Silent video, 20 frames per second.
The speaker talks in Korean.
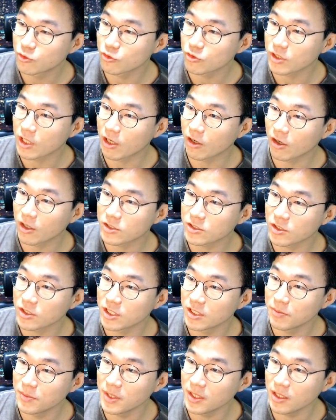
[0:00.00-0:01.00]
쭉 내려가서
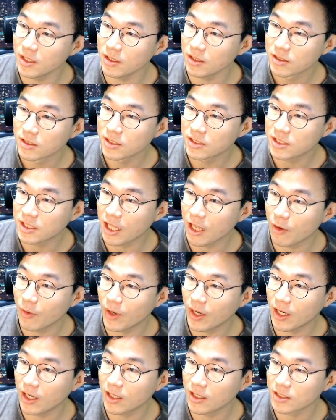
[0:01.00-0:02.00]
이미
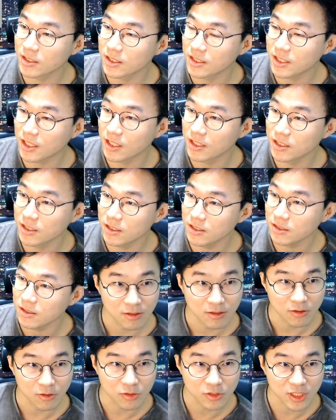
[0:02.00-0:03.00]
이때와 이때는
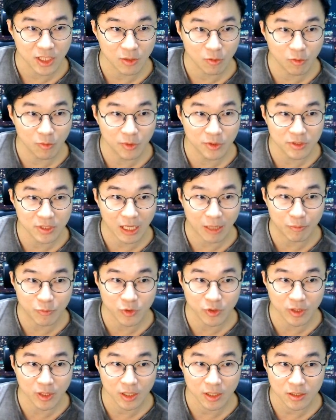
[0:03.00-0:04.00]
어떻게 보면은
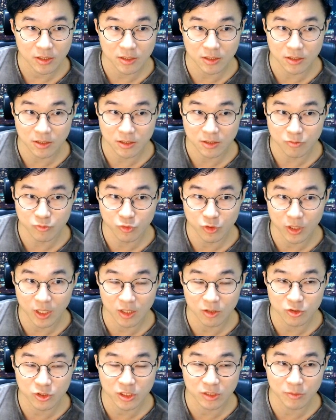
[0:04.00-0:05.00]
앞뒤가 그
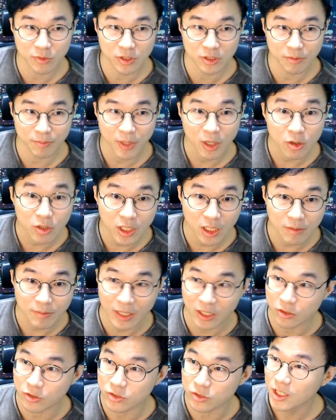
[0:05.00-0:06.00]
물가로 치면은 패러다임이
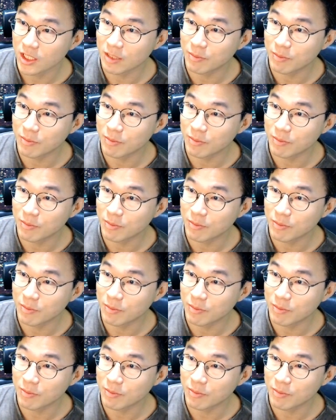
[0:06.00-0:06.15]
바뀌었죠.